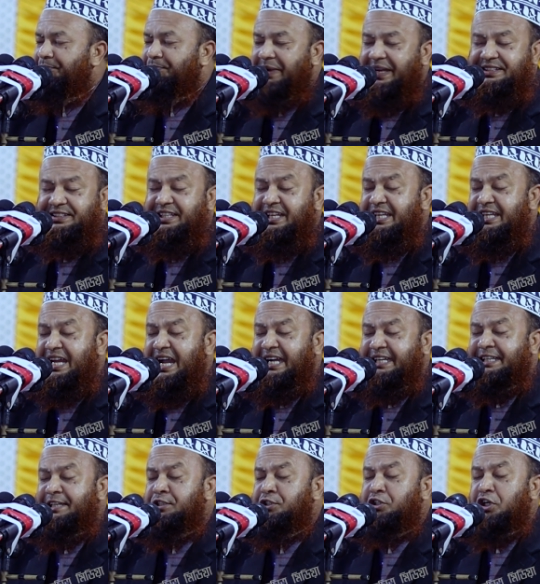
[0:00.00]
ব্যক্তির
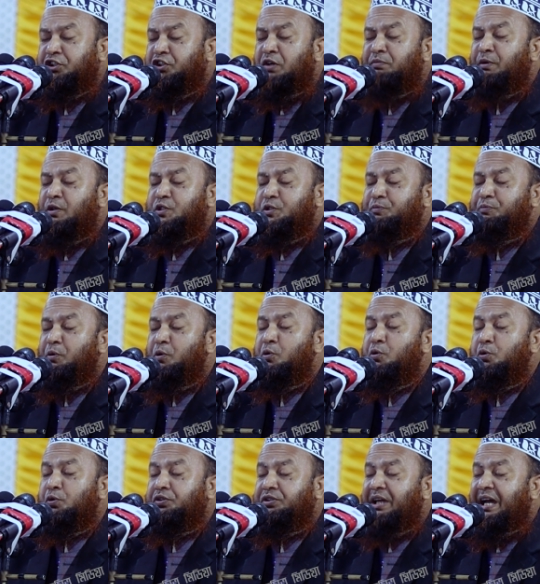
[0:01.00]
ইয়াকিন যত
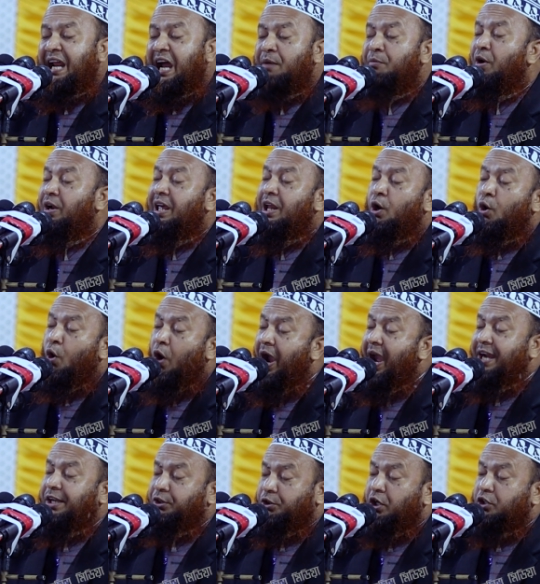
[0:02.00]
মজবুত তার আমলের
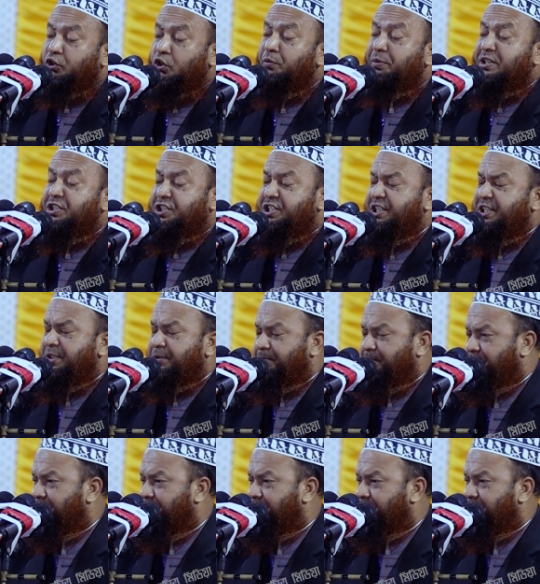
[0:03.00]
ওয়েট তত বেশি